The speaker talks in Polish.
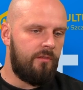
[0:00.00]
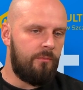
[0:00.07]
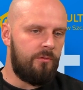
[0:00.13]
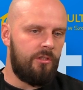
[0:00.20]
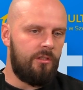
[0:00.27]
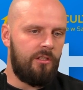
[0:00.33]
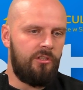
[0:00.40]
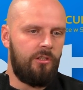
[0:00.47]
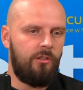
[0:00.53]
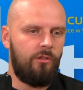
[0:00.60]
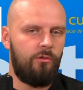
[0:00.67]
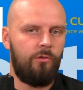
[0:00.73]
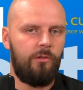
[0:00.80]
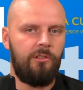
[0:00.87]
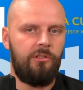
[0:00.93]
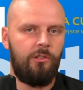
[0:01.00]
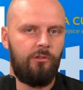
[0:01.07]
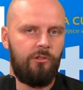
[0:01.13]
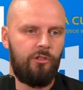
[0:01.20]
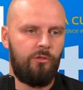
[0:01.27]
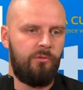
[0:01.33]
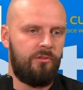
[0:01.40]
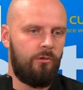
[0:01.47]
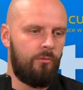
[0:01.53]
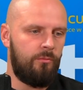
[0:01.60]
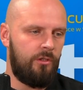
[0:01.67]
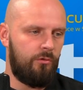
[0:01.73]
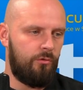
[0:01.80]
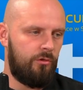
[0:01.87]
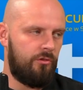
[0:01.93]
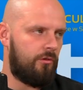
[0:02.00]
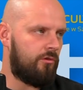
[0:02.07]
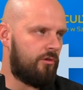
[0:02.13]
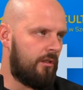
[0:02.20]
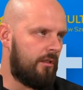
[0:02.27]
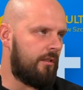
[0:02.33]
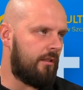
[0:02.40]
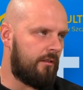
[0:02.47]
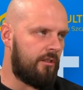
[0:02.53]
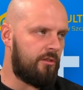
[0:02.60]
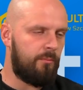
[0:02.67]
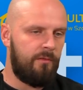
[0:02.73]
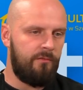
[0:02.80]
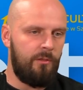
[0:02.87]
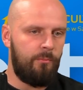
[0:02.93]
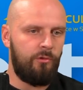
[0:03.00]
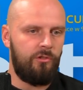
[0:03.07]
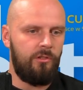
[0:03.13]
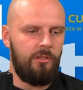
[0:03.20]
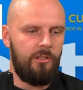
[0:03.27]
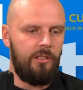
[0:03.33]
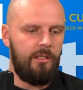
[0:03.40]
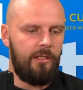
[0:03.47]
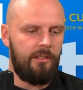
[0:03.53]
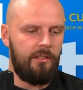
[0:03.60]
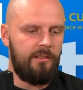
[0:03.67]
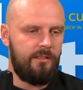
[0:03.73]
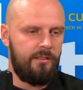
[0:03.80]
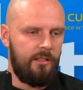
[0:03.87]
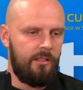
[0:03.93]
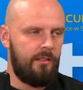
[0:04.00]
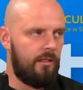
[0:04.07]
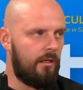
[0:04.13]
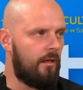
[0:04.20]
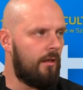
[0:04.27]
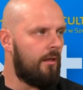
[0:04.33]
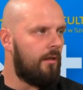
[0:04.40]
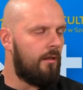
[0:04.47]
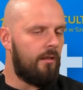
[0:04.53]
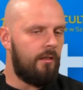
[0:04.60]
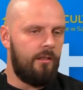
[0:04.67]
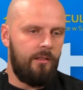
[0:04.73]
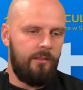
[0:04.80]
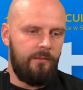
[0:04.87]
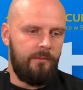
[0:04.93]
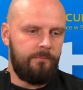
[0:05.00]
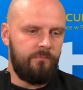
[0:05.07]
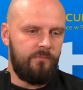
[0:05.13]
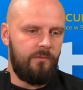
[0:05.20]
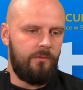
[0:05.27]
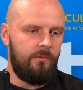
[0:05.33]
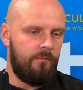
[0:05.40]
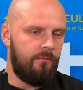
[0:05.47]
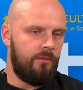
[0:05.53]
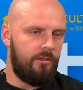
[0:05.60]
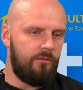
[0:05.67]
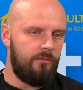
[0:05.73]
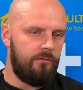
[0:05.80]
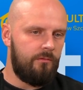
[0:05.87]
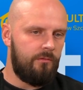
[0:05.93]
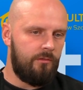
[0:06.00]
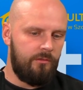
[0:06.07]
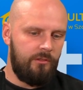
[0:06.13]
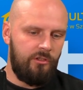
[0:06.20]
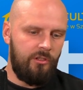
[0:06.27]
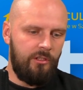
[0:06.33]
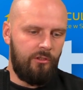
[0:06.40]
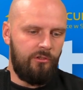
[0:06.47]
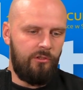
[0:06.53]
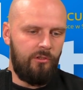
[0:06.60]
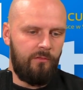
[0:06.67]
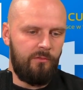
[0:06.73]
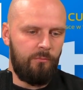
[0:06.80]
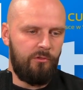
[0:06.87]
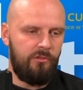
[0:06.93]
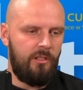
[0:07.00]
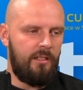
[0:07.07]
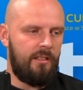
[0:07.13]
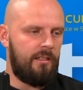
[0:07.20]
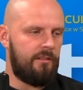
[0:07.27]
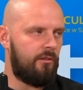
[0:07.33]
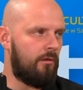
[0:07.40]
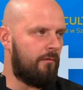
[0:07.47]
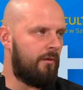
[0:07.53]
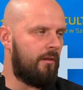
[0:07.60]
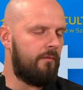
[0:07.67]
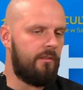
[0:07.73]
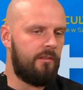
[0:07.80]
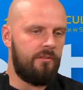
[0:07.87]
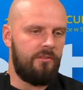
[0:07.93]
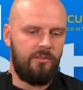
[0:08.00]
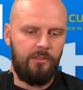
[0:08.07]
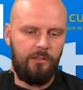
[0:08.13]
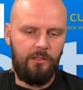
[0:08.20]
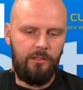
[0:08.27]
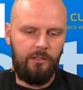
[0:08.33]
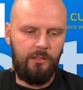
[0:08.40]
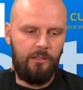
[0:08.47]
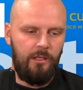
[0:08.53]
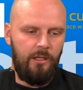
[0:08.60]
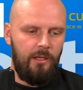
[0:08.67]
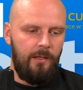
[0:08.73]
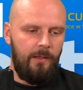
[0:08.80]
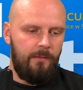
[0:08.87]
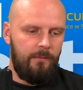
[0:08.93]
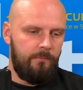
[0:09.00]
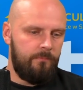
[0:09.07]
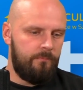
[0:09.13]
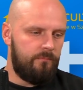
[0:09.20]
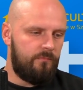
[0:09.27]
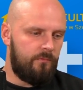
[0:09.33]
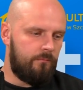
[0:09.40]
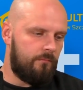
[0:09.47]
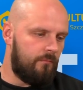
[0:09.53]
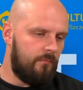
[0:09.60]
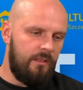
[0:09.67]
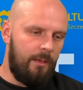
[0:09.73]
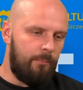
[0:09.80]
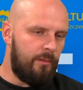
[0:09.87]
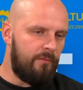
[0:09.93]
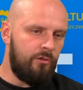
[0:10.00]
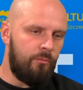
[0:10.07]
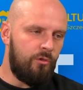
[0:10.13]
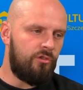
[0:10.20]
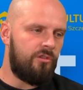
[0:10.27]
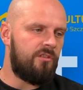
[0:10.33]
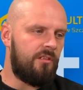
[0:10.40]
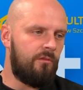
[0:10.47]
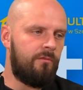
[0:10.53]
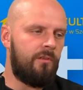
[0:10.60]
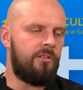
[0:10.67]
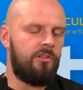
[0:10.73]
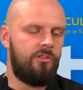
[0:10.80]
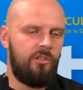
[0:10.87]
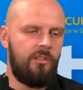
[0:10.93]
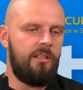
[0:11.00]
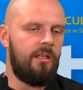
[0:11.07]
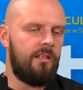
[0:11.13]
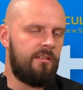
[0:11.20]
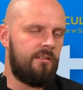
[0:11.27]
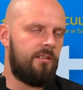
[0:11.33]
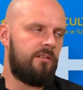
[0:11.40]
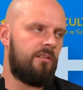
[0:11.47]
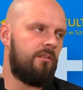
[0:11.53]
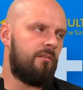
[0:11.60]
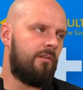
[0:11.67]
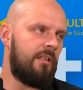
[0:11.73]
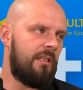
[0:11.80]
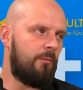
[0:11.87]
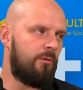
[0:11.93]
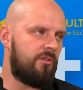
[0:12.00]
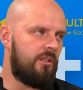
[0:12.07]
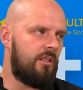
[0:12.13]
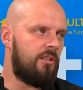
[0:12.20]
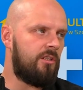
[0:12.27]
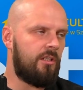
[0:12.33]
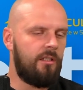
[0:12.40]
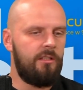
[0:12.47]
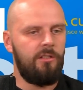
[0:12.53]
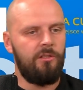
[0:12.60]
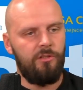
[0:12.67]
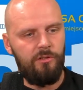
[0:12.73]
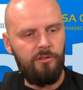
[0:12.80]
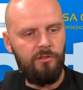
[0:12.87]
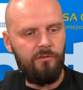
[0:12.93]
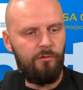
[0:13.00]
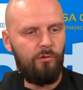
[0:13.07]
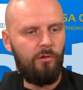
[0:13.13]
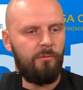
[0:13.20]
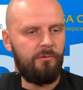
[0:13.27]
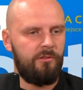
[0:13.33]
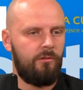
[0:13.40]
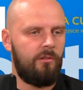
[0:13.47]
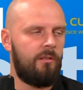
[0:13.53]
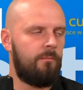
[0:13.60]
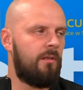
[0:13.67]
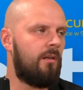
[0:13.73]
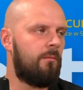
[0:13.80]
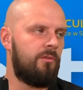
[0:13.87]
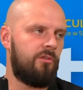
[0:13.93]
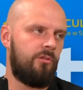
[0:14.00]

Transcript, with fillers: że nasi konkurenci chociażby z Kołobrzegu czy z Koszalina też pewnie poczynili jakieś starania, e, jeżeli chodzi o wzmocnienie wzmocnienia kadrowe, więc e, na pewno można zauważyć, że liga jest zdecydowanie mocniejsza niż, niż w drugą stronę miałaby się